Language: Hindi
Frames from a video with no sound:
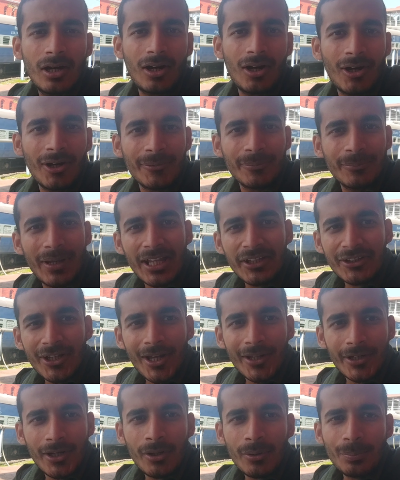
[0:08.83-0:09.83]
और मैं
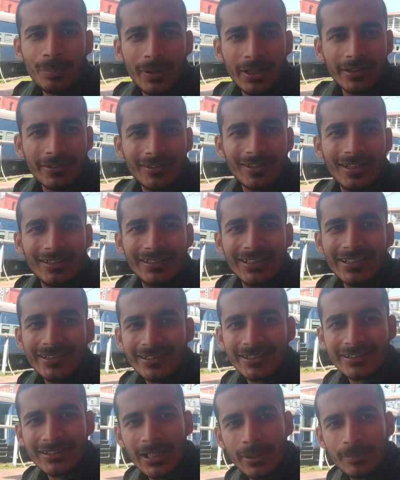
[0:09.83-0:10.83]
जा रहा हूँ पटना
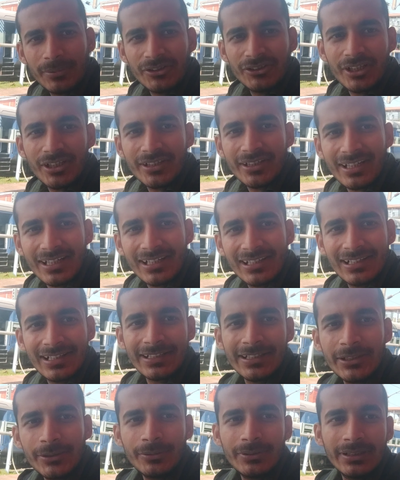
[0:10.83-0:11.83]
देख सकते हैं पीछे ट्रेन
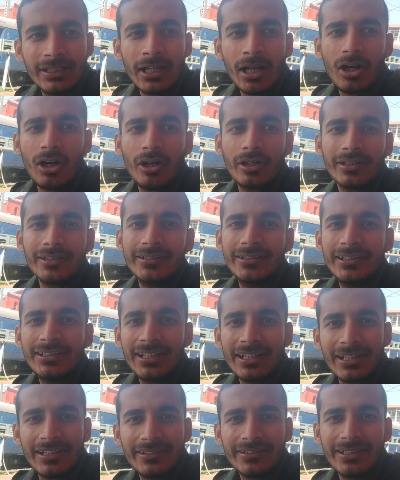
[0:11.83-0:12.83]
लगी हुई है और इसी
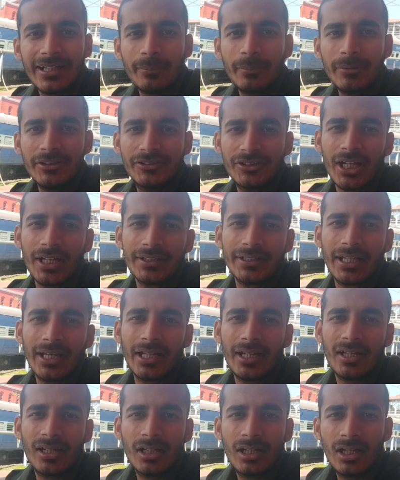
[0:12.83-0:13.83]
ट्रेन से हमें जाना
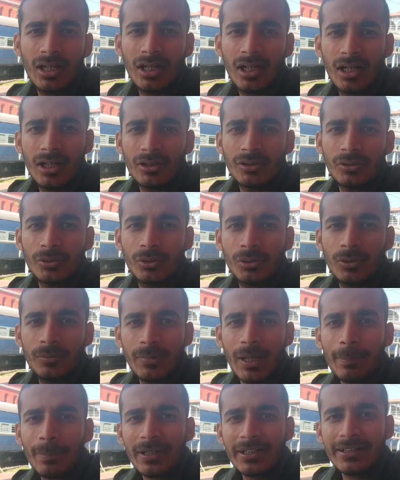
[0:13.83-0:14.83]
है तो
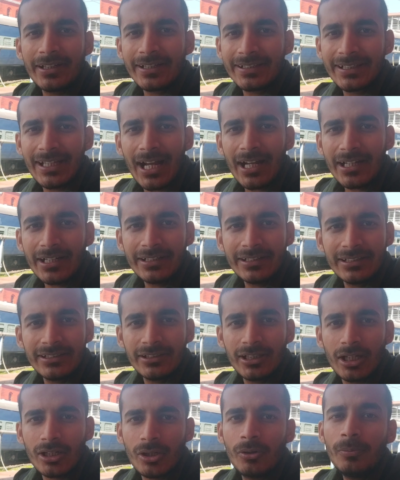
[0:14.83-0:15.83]
मैं पटना क्या करने
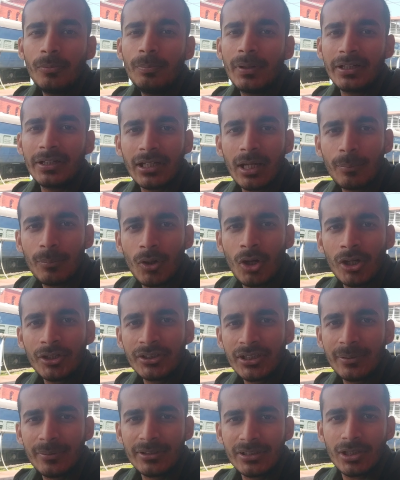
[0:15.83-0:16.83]
जा रहा हूँ पटना
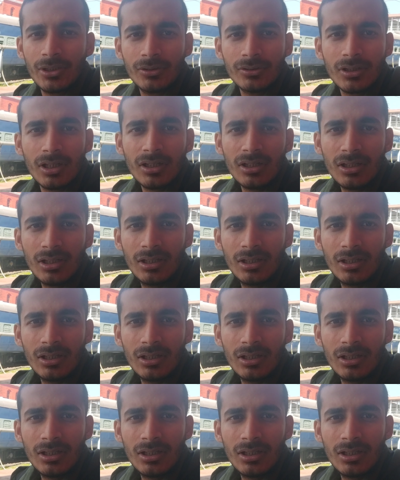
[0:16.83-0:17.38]
पहुँच के बताऊँगा